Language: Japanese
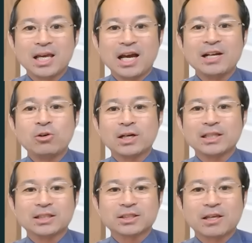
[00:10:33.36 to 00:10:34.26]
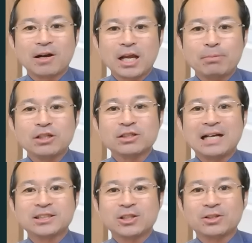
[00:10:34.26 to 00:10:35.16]
部屋の片付けはレビュー
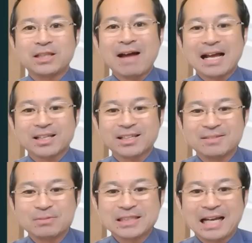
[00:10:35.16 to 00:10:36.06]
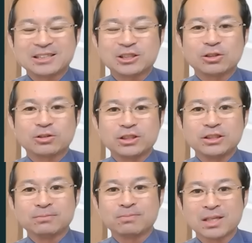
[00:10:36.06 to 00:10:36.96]
感想では、早
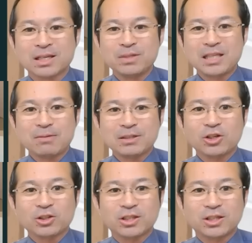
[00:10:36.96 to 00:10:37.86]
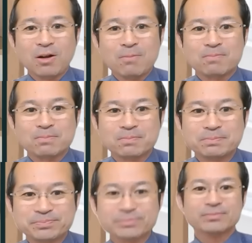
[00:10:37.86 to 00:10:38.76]
速見ていきましょう。ドン
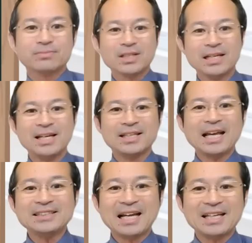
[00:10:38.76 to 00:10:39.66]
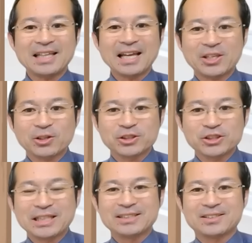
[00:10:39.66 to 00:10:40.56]
現在撤去
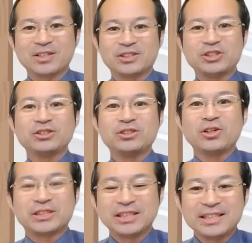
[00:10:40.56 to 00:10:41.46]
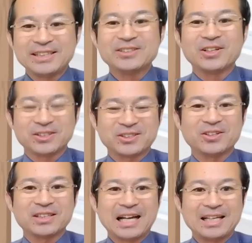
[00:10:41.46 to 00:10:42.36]
中です。これ14時昼の
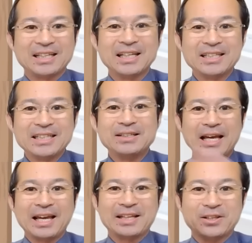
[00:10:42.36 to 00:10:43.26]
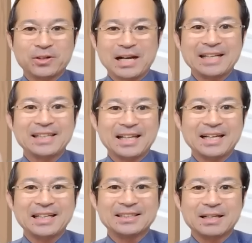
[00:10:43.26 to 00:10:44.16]
状態に、えっ、ー、と、LINE いた
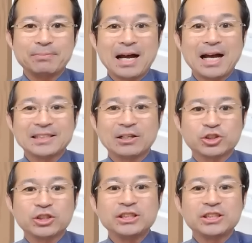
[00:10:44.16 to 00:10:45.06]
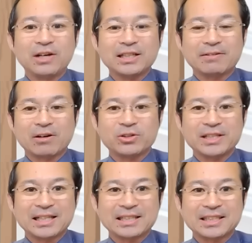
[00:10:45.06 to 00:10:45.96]
だいたんですが、まあ朝の初日の朝はこん
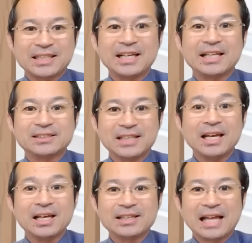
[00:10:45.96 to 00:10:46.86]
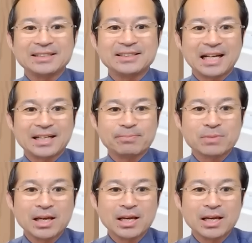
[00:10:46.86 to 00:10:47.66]
な形で綺麗なんですね。断捨離。